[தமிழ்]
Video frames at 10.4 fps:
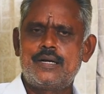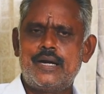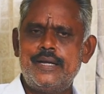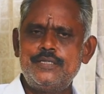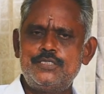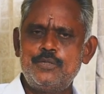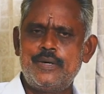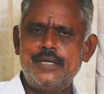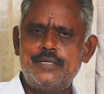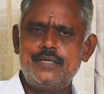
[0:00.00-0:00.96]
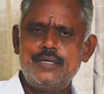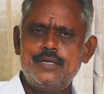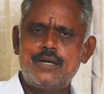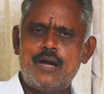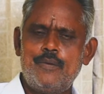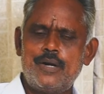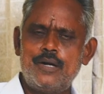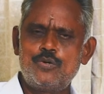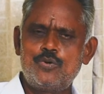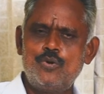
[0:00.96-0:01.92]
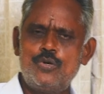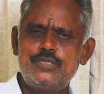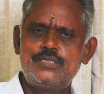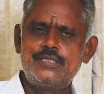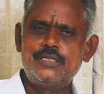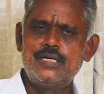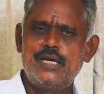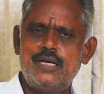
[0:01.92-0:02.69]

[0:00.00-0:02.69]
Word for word: கடைசி வரை அவர்களுக்குள் ஒரு சிறிய